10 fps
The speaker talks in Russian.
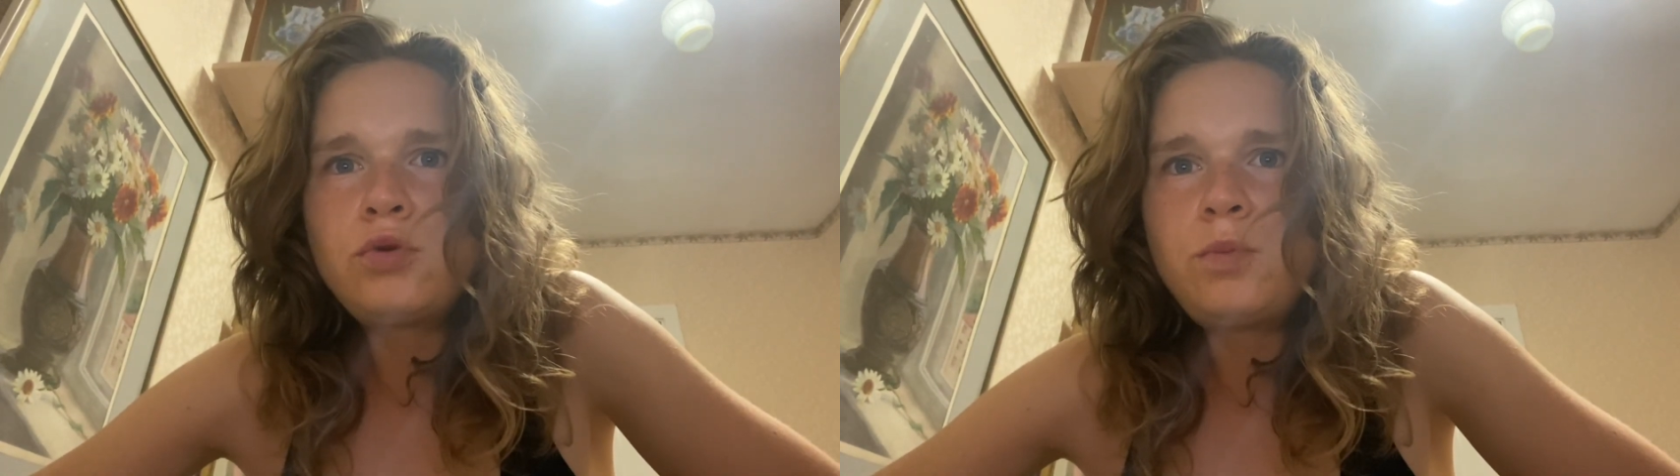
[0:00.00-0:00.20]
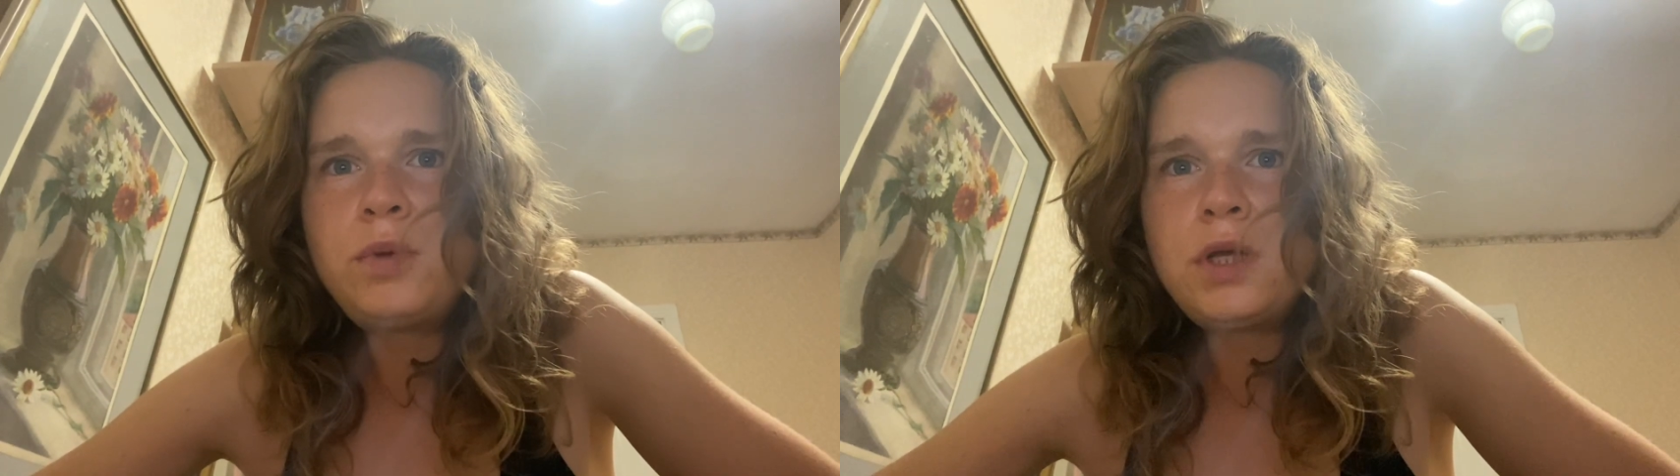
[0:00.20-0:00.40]

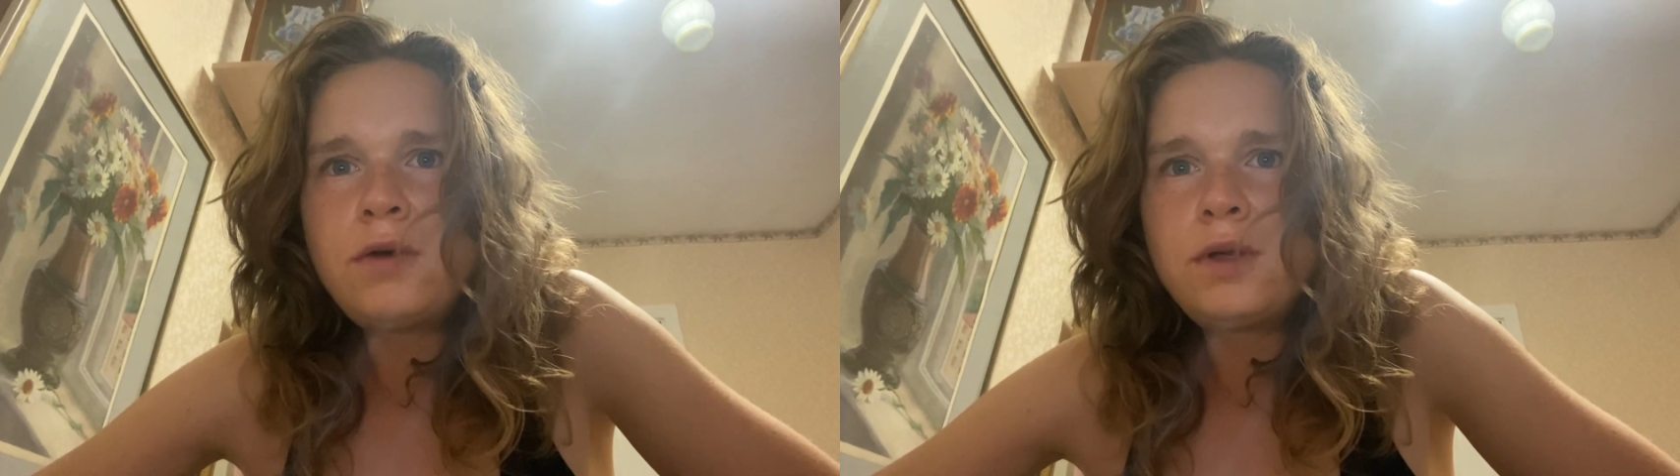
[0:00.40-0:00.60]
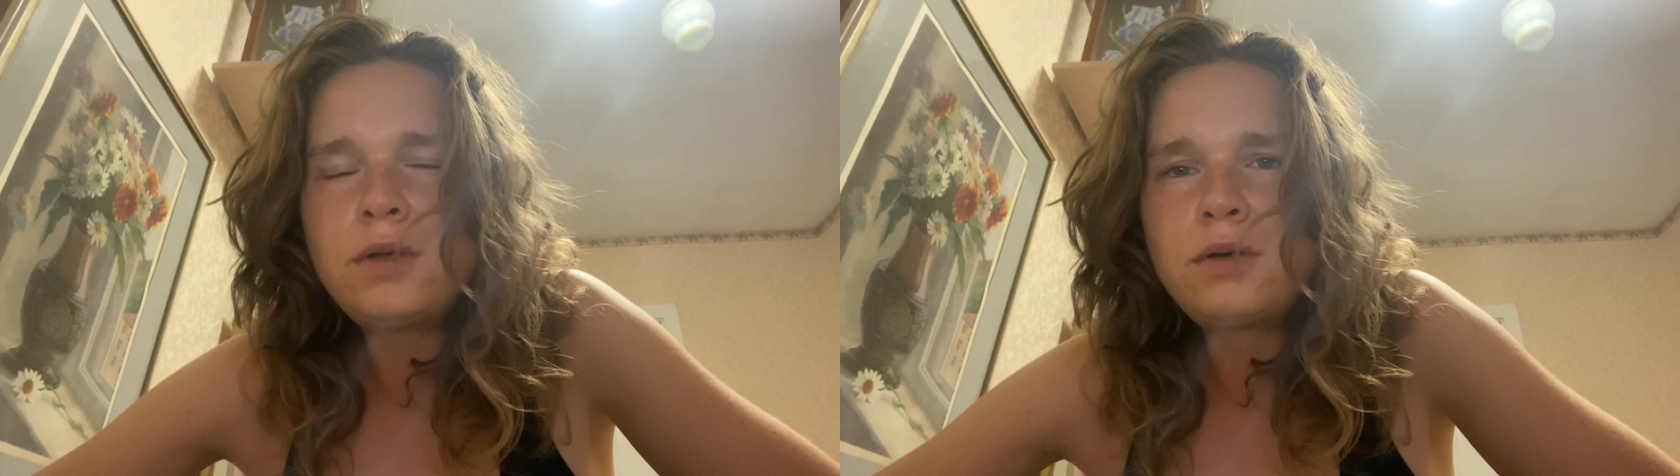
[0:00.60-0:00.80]
до
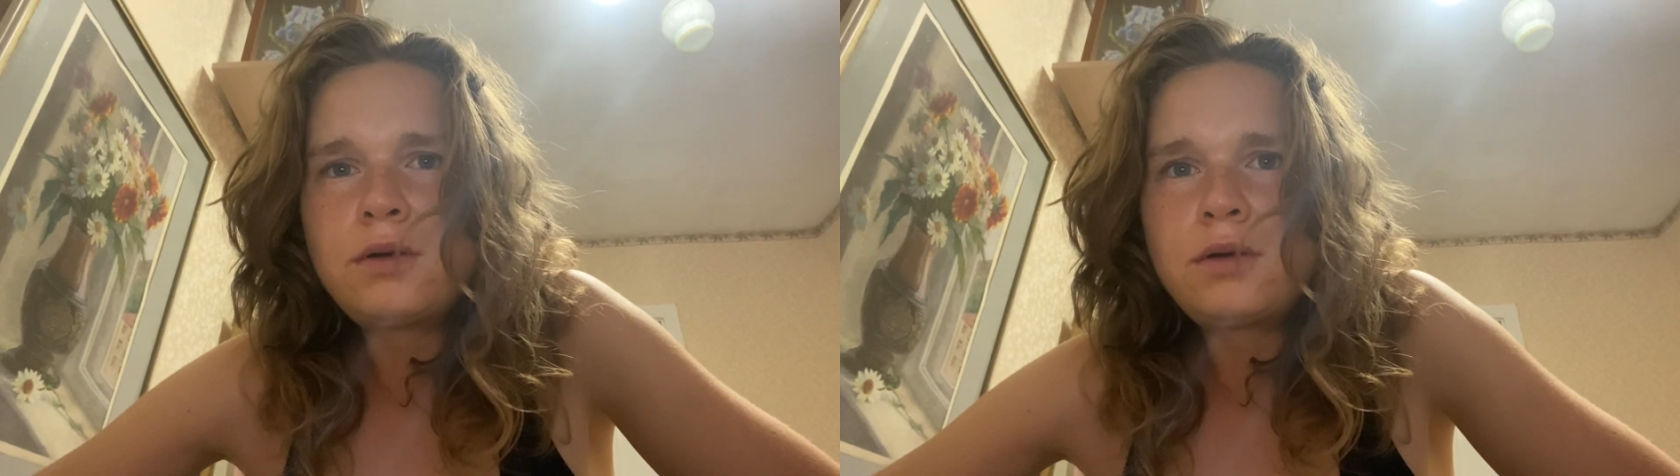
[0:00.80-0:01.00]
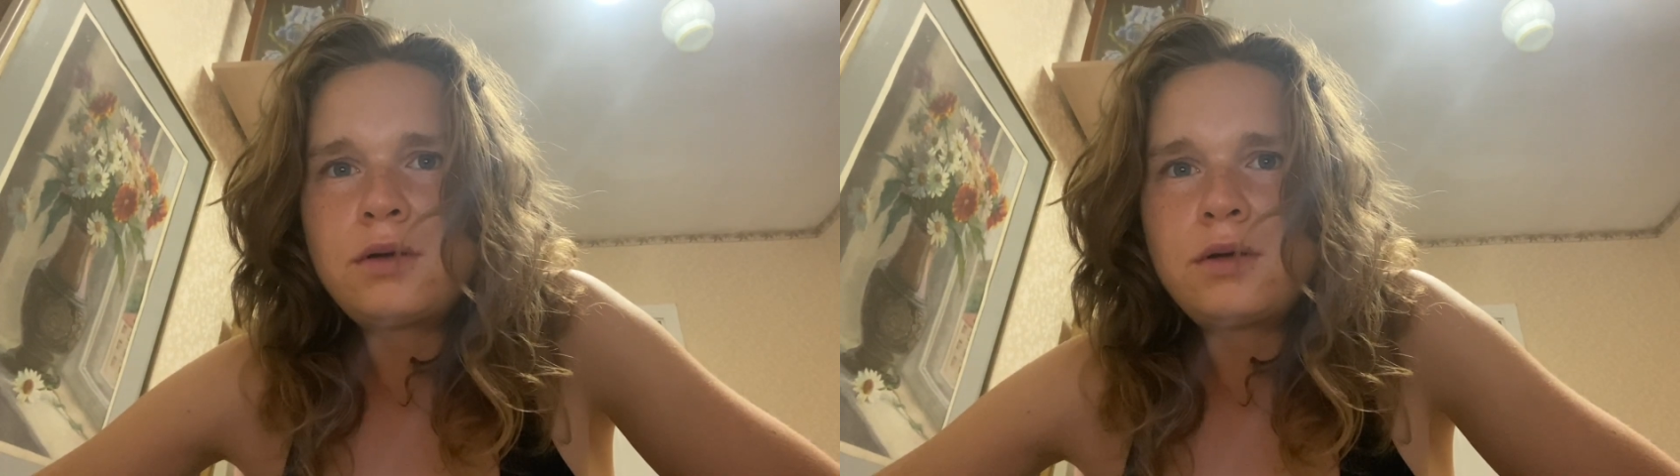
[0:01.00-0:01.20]
первой
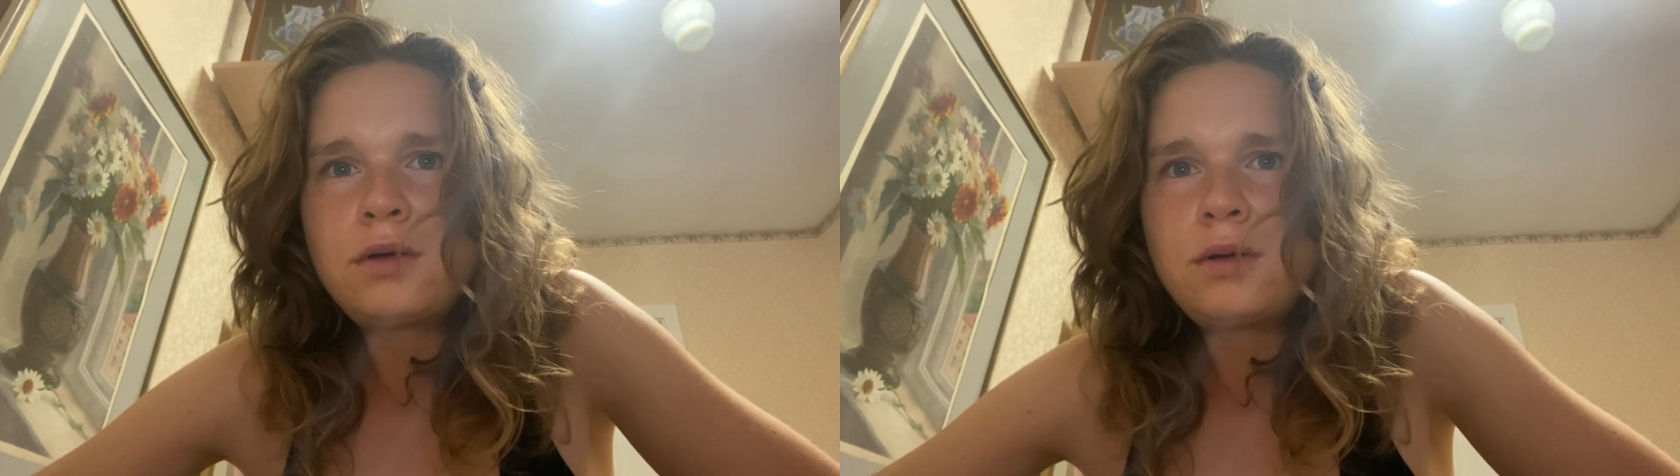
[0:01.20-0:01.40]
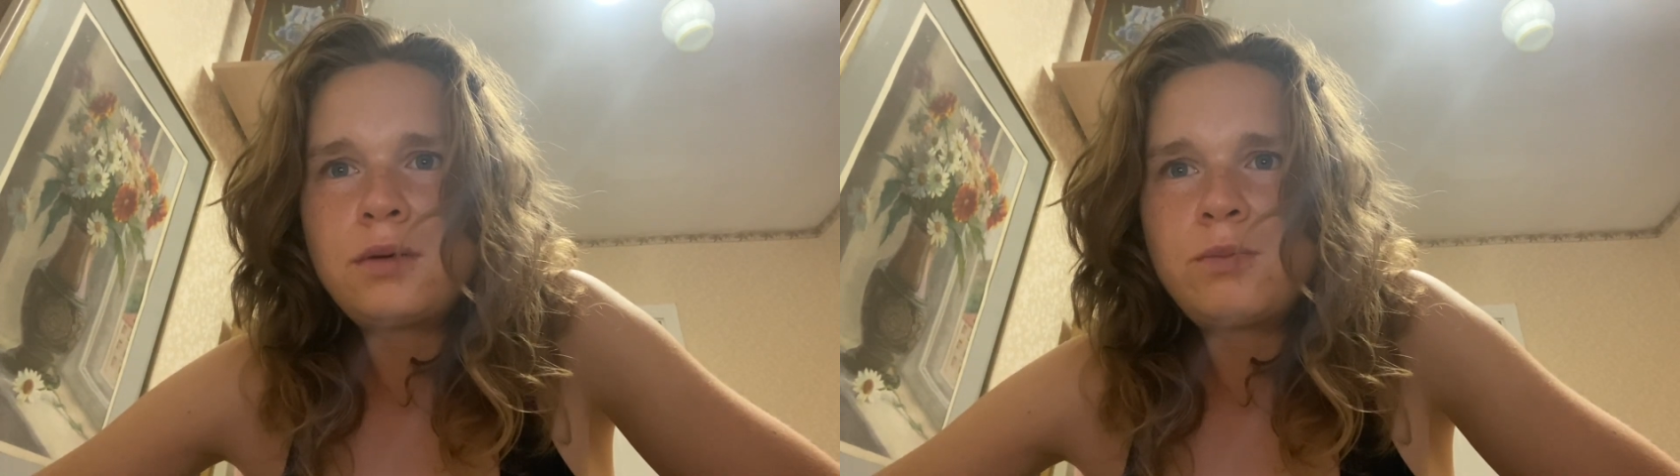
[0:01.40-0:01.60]

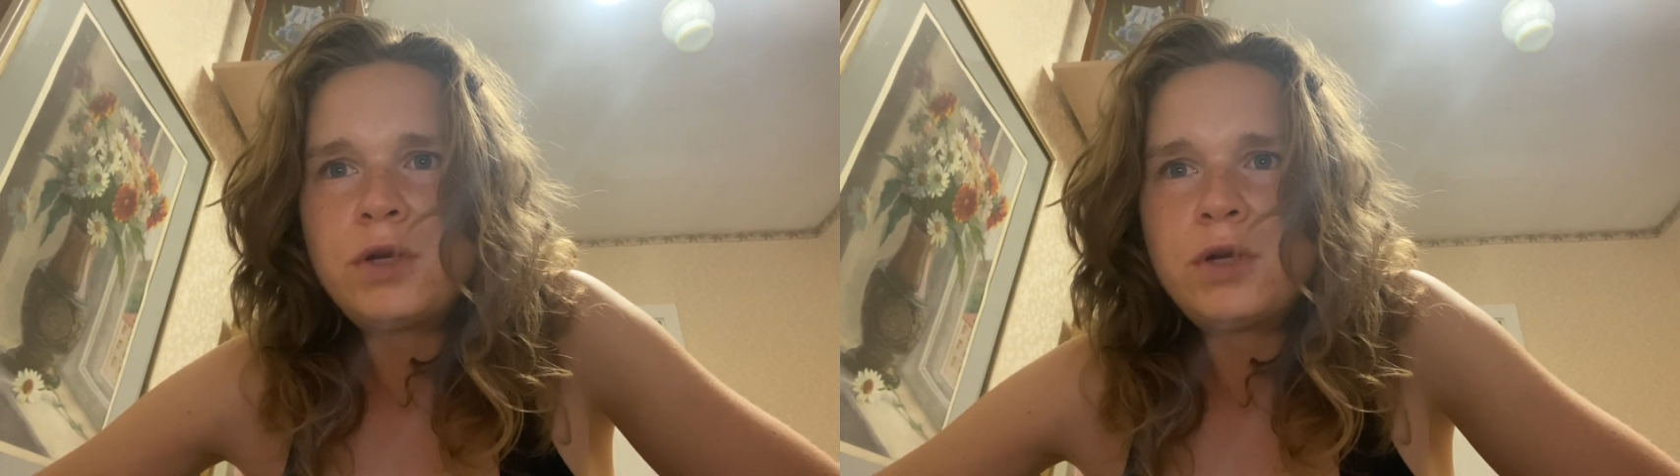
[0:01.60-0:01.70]
а,